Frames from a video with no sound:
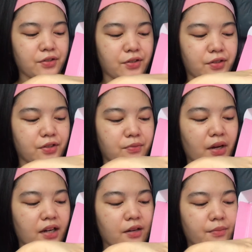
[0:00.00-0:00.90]
so,
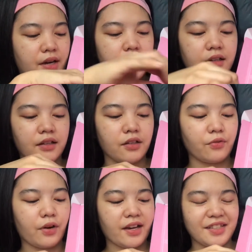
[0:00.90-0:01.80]
baka naman,
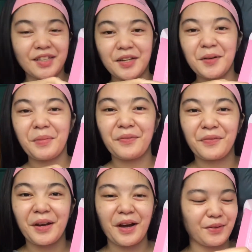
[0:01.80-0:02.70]
otherwise, may
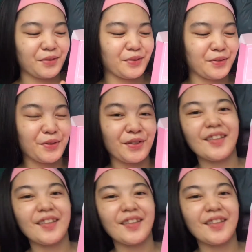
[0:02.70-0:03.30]
free na to sunod.